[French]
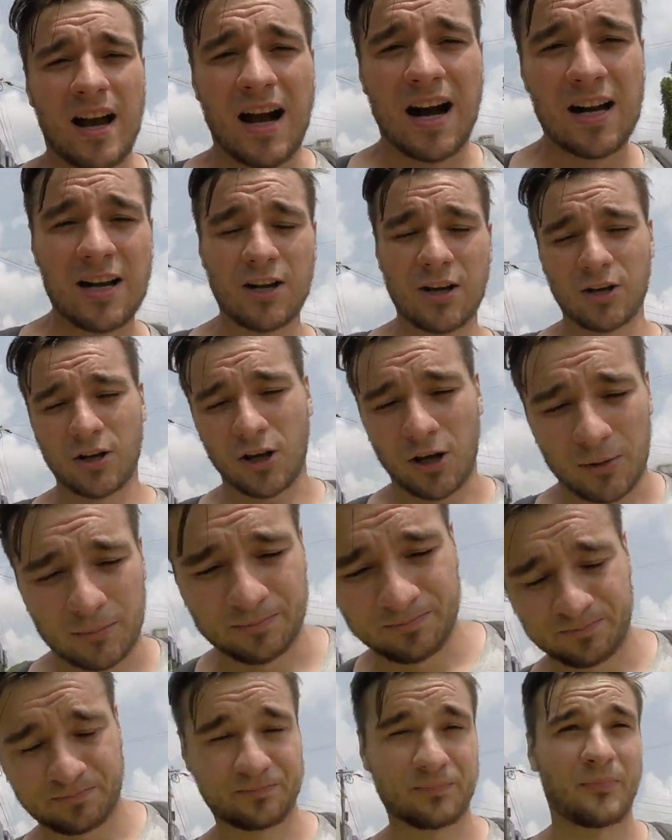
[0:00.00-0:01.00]
Alors,
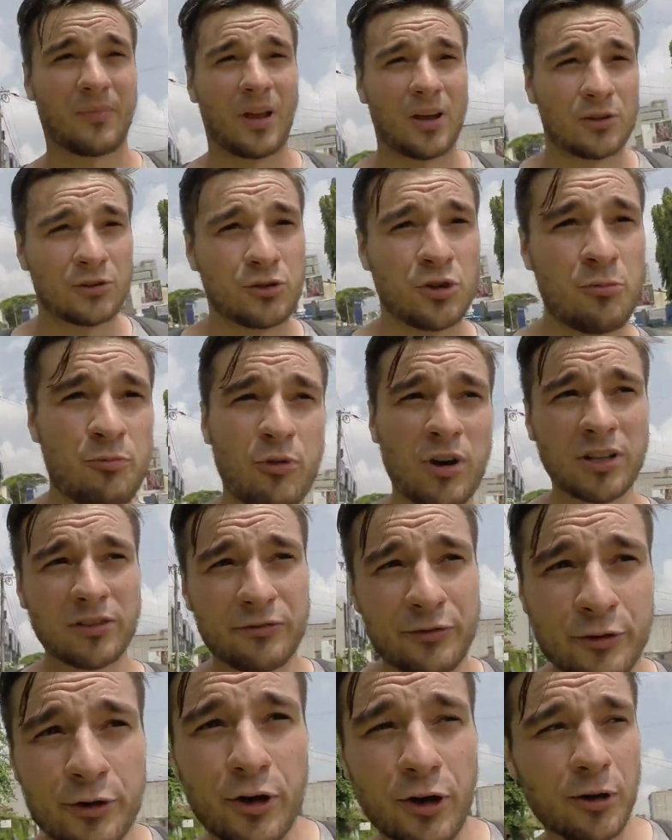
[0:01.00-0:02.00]
du point de
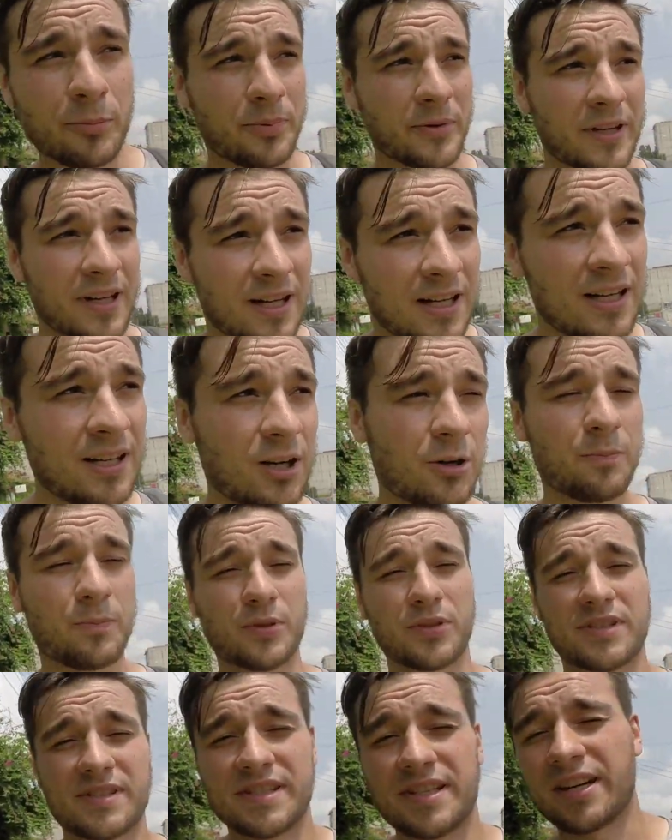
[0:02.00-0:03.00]
vue européen, on
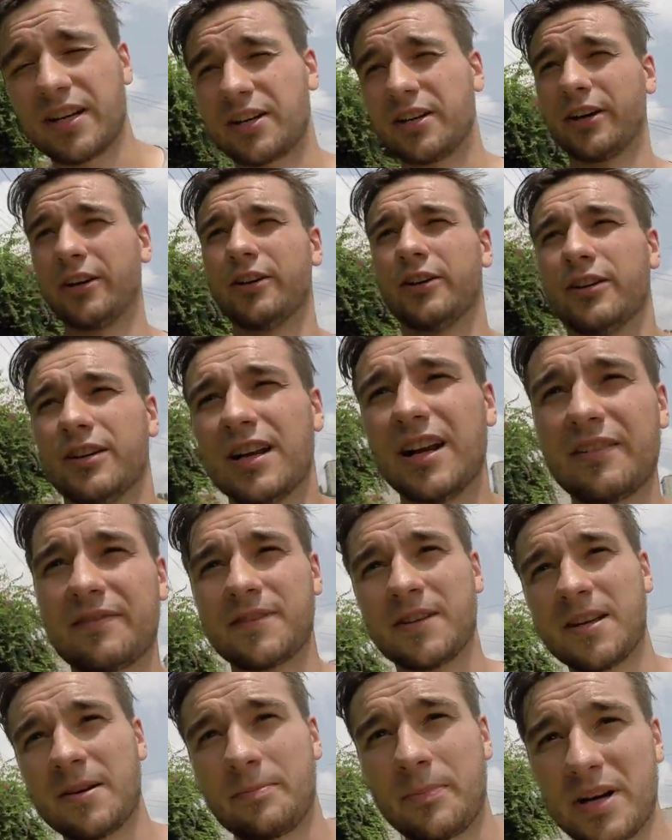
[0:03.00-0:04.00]
peut se dire que la
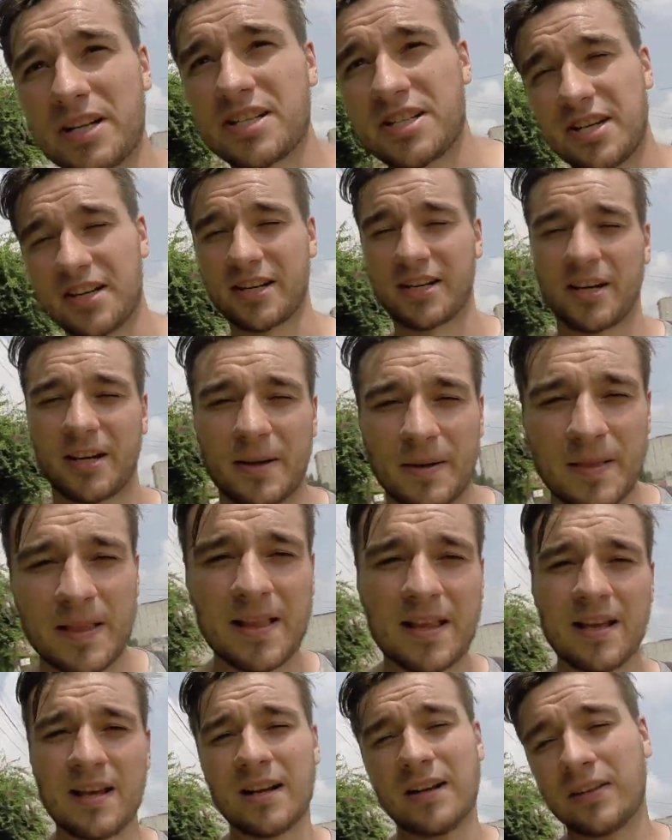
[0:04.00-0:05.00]
vie est pas chère.
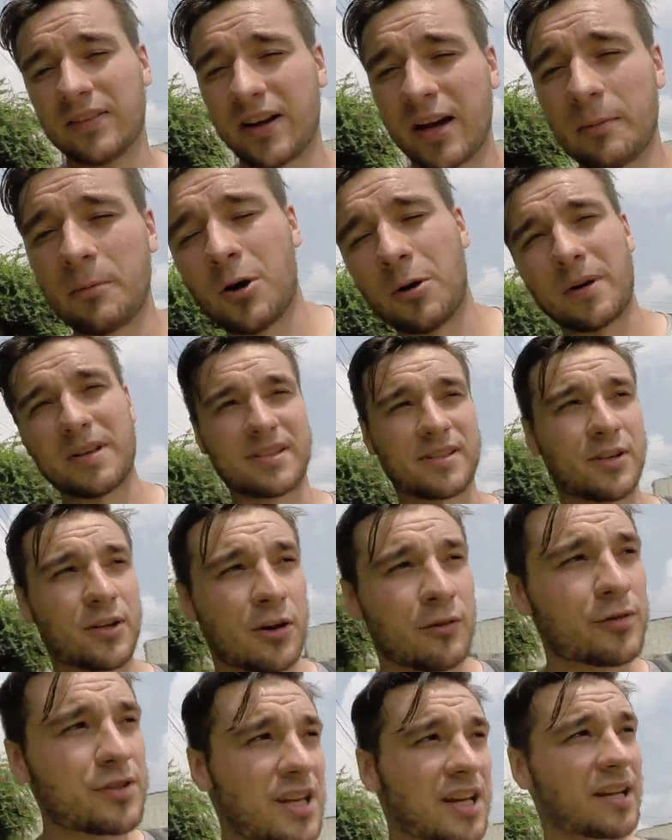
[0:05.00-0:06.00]
Vraiment, parce que
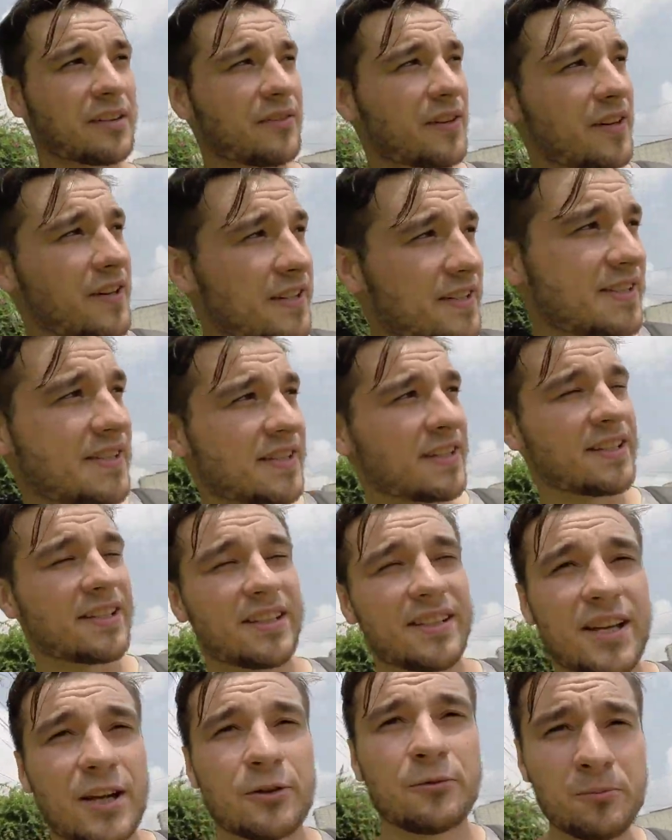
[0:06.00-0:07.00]
quand vous arrivez ici,
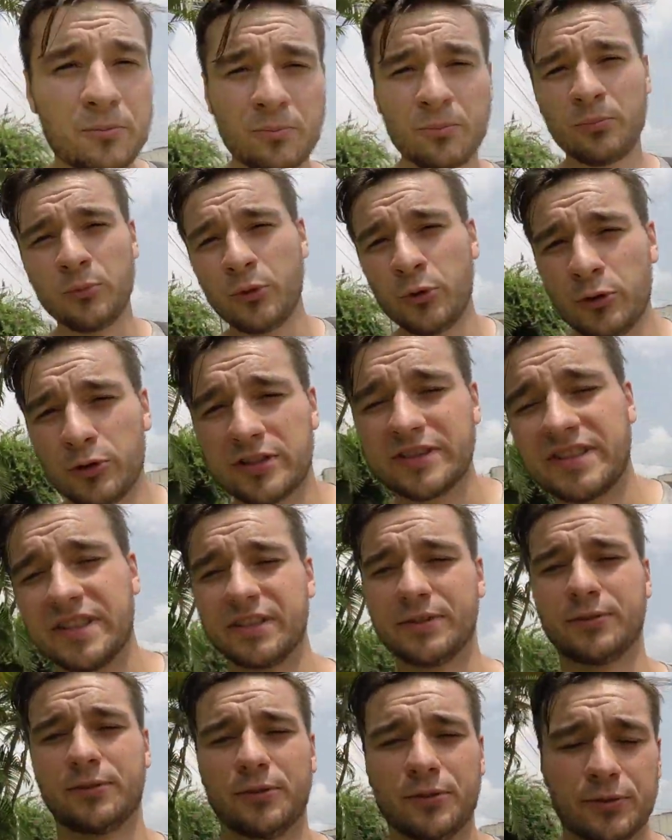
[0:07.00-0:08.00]
il y a une
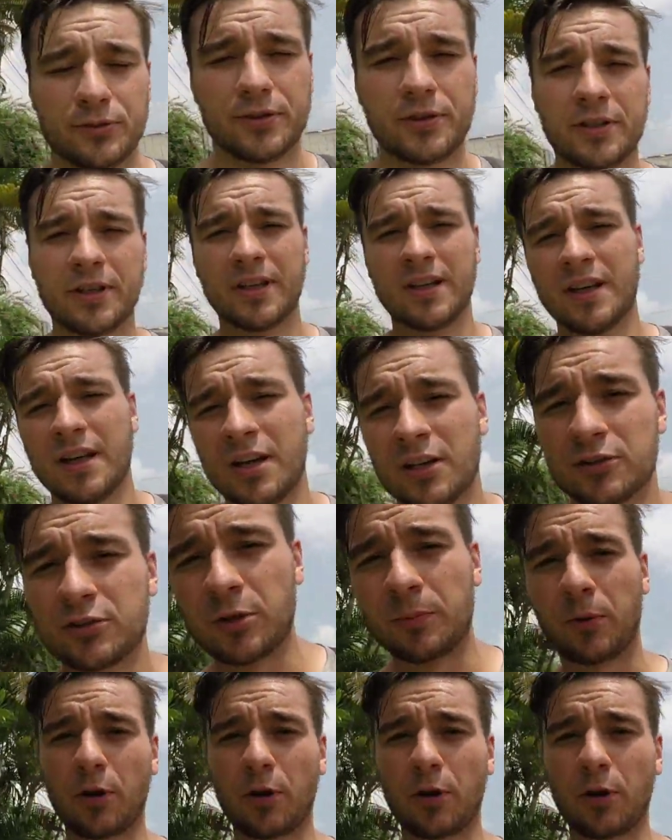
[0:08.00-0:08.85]
multitude de